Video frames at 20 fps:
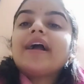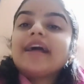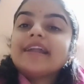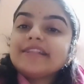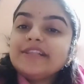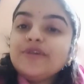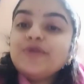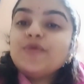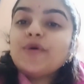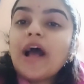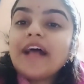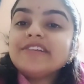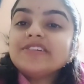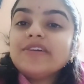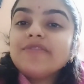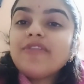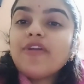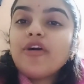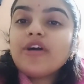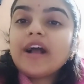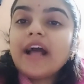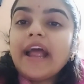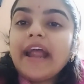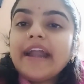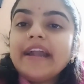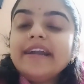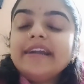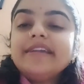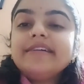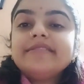करती हूँ आज के ब्लॉग का
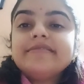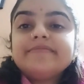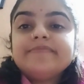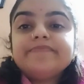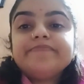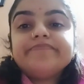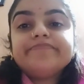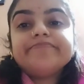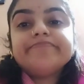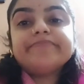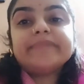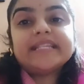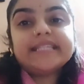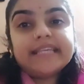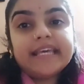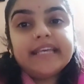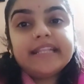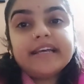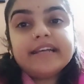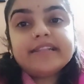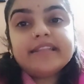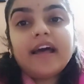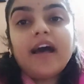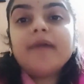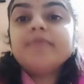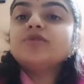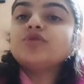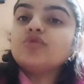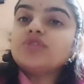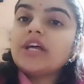एंड बस यही तक था
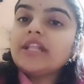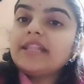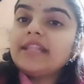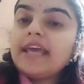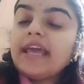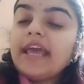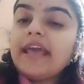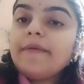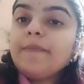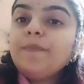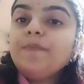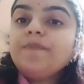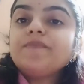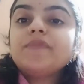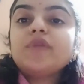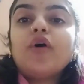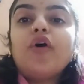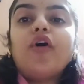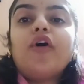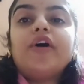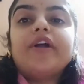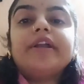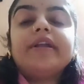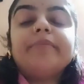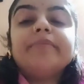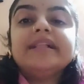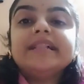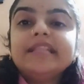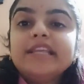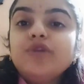आप सो जाते हैं और
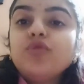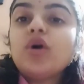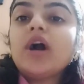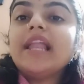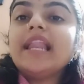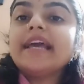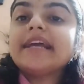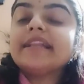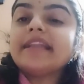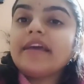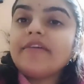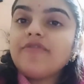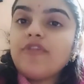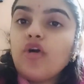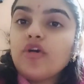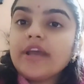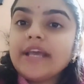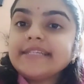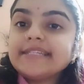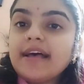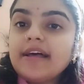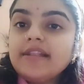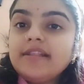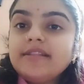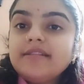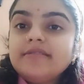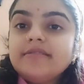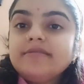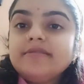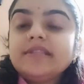मिलती हूँ कल एक नए ब्लॉग के साथ
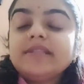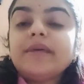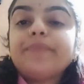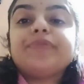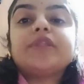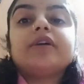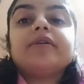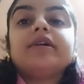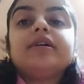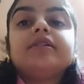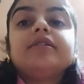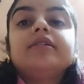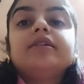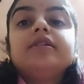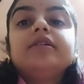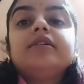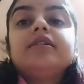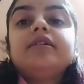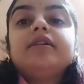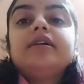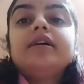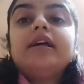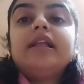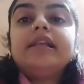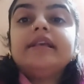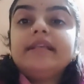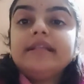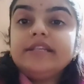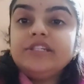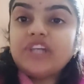तब तक
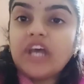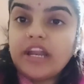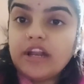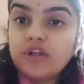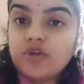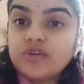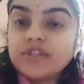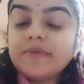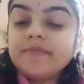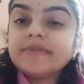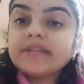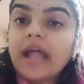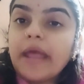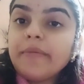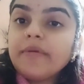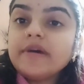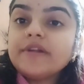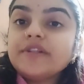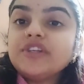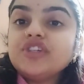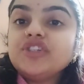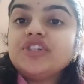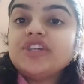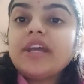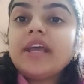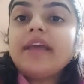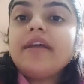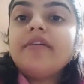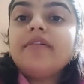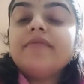चैनल को सब्सक्राइब कर
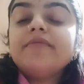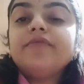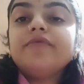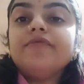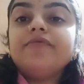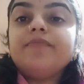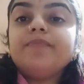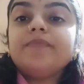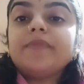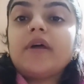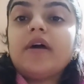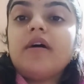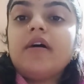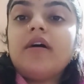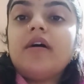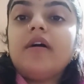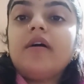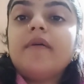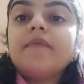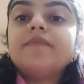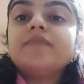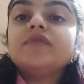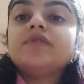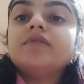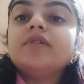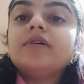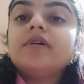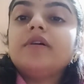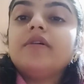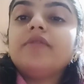दीजिए
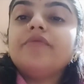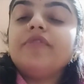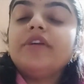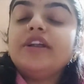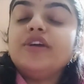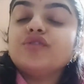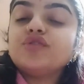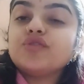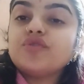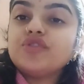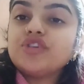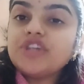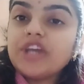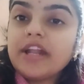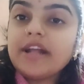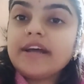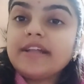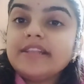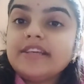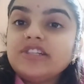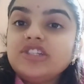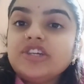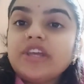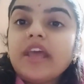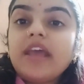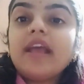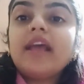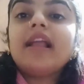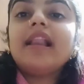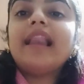वीडियोस को शेयर कर दीजिए
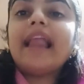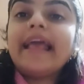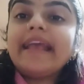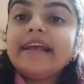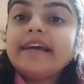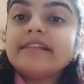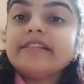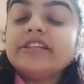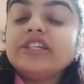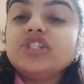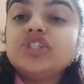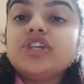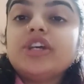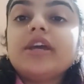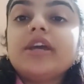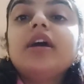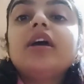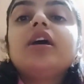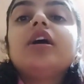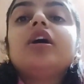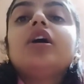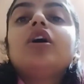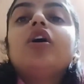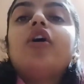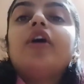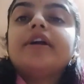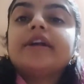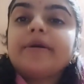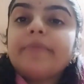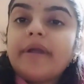लाइक कर दीजिए
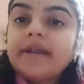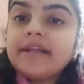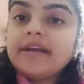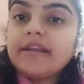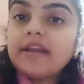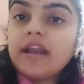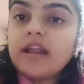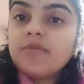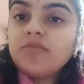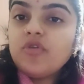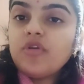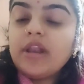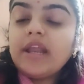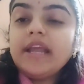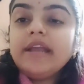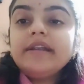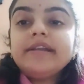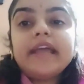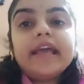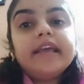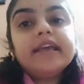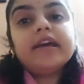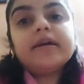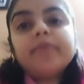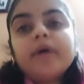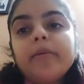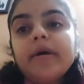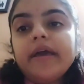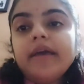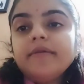और कमेंट करना ना भूलें टेक
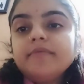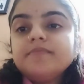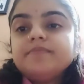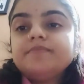केयर बाय